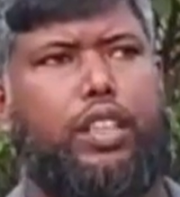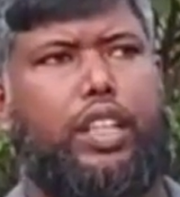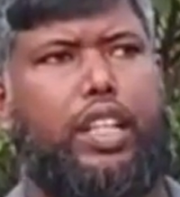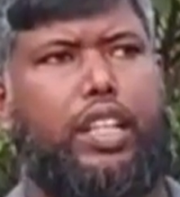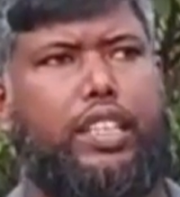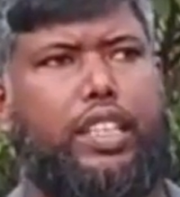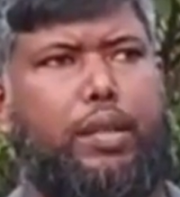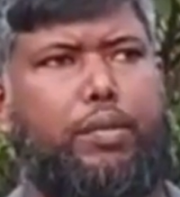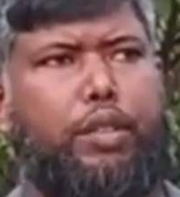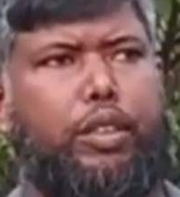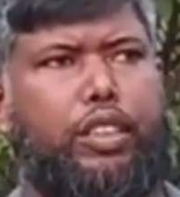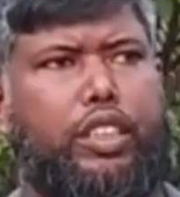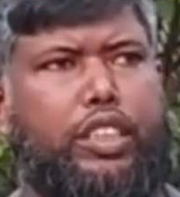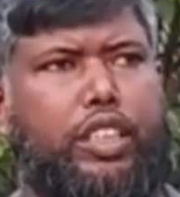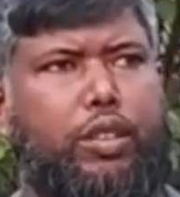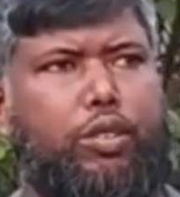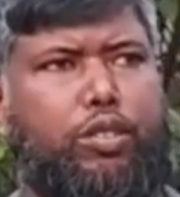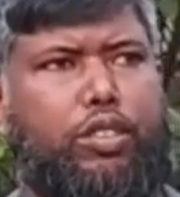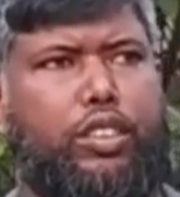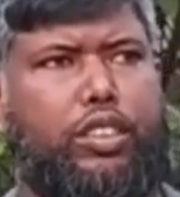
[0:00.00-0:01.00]
ক্যালসিয়াম দেওয়ার
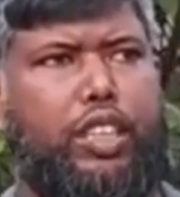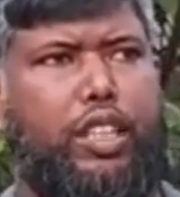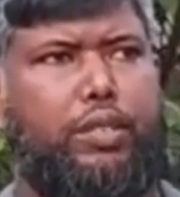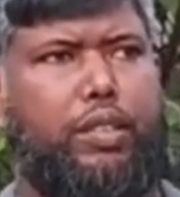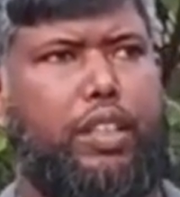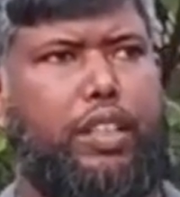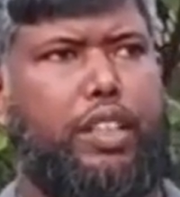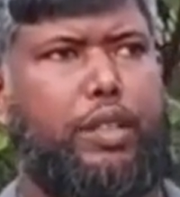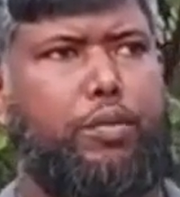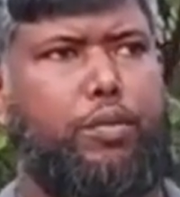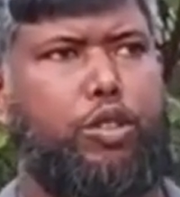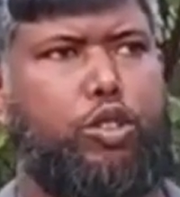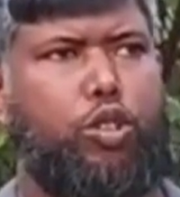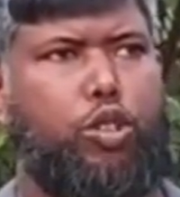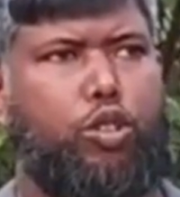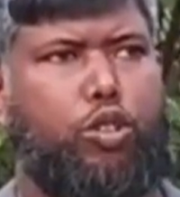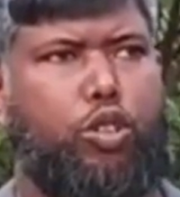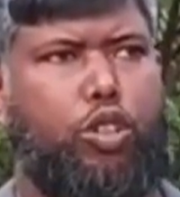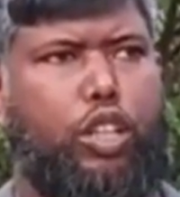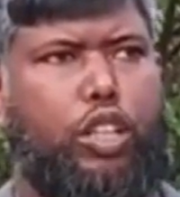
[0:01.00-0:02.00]
চেষ্টা করতেছিলাম যাতে ডিমগুলো
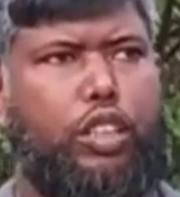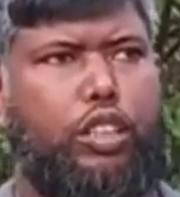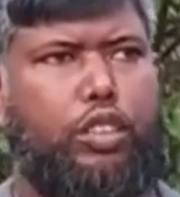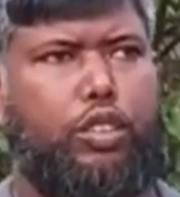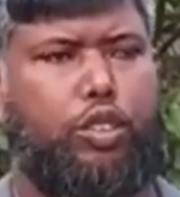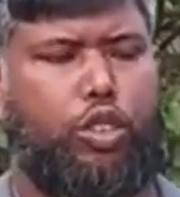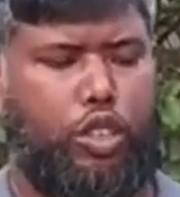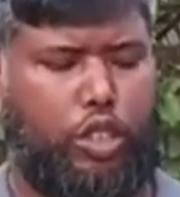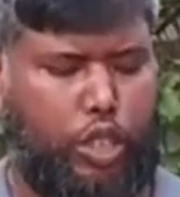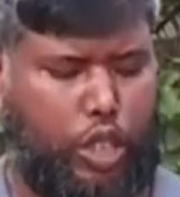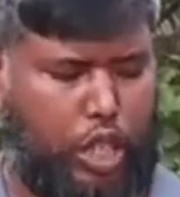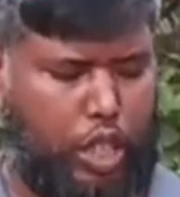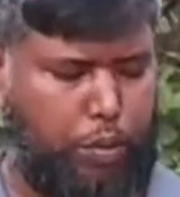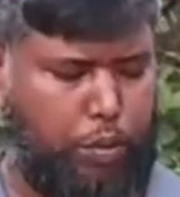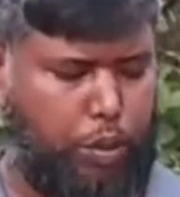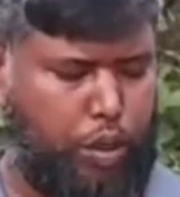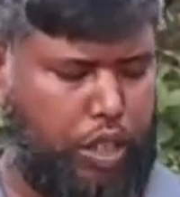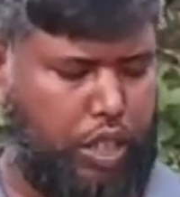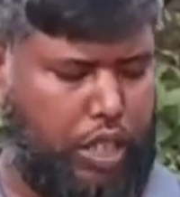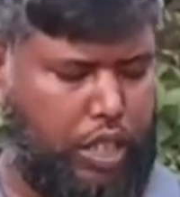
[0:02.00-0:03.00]
শক্ত হয় তো দেওয়ার
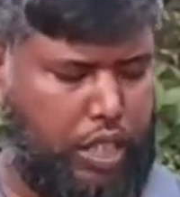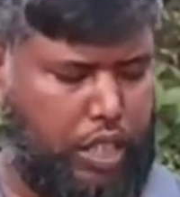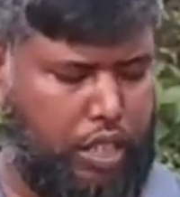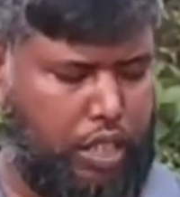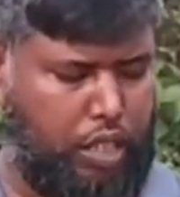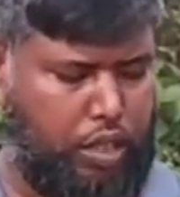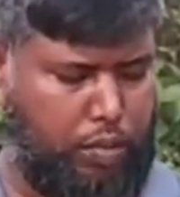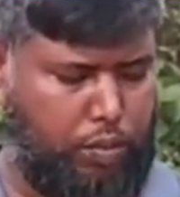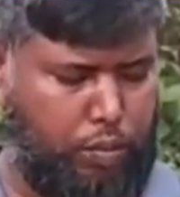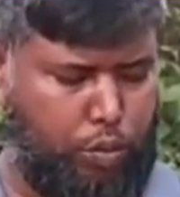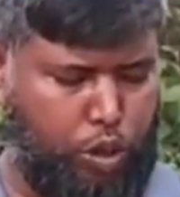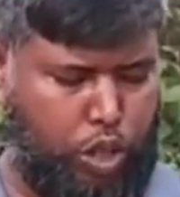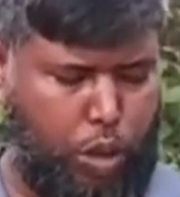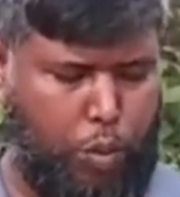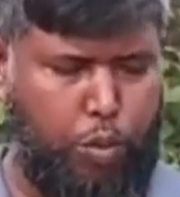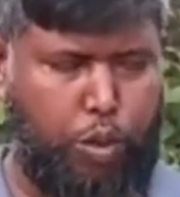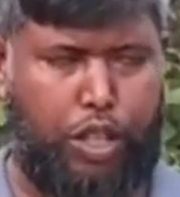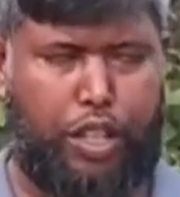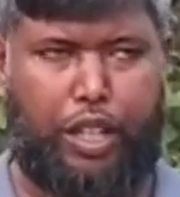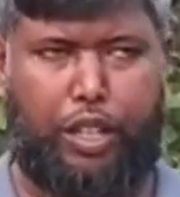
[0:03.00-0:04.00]
পরে
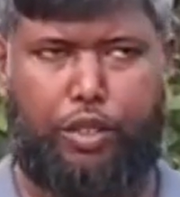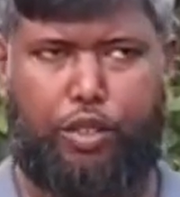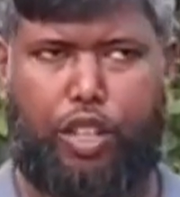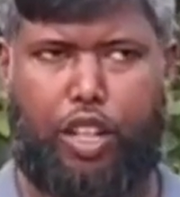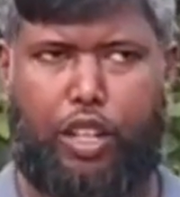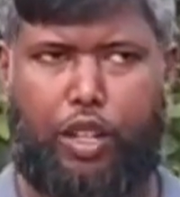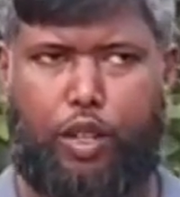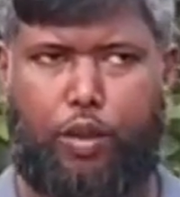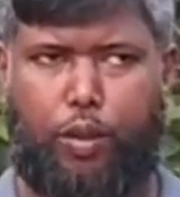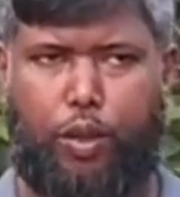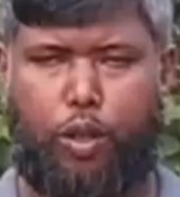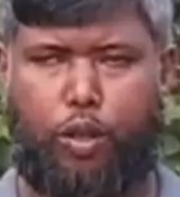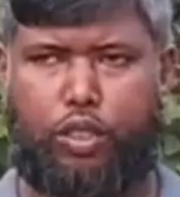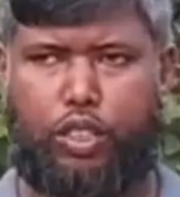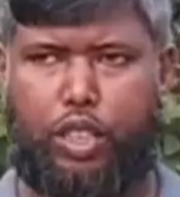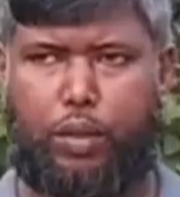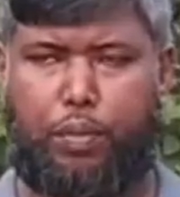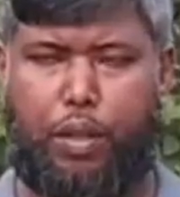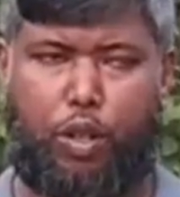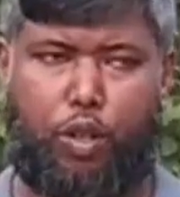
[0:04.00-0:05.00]
মোটামুটি কিছুটা রিকভার
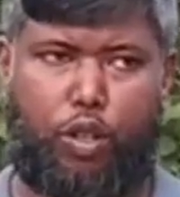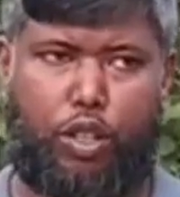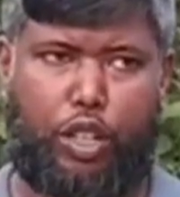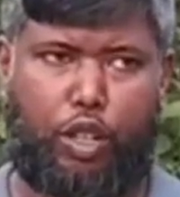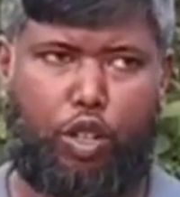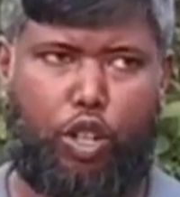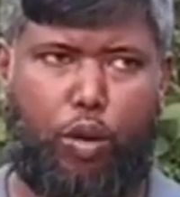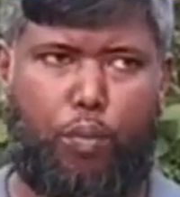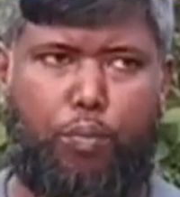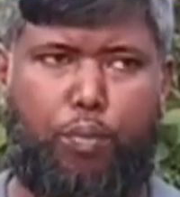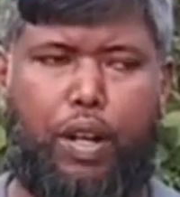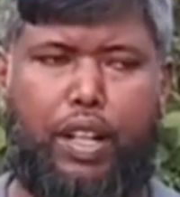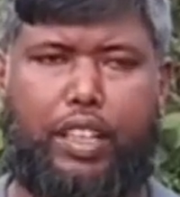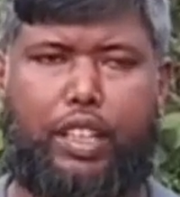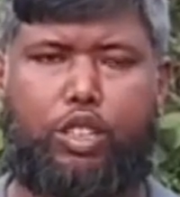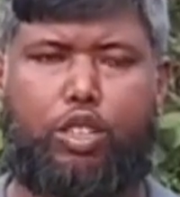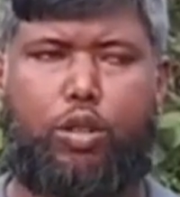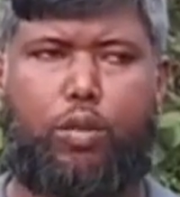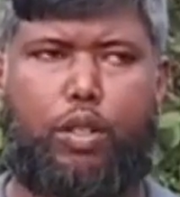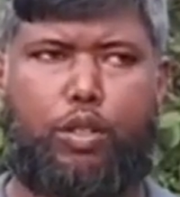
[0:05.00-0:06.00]
হয়েছে প্রায় অনেক লম্বা
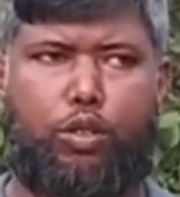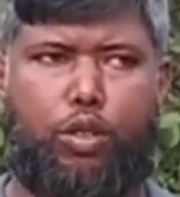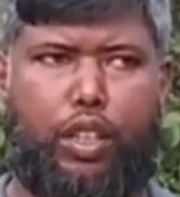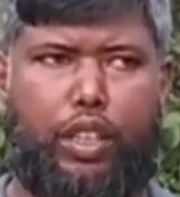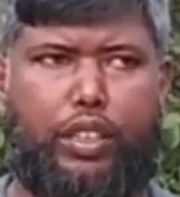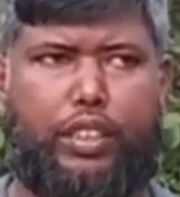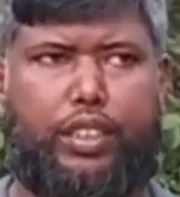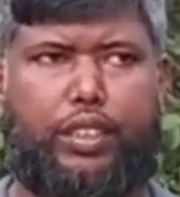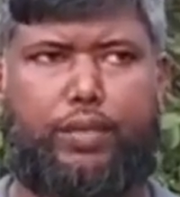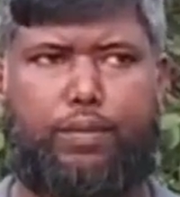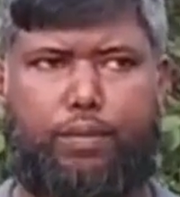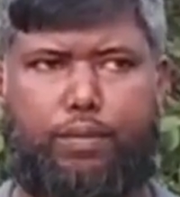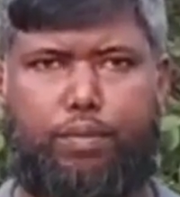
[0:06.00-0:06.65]
একটা সময় চলে গেছে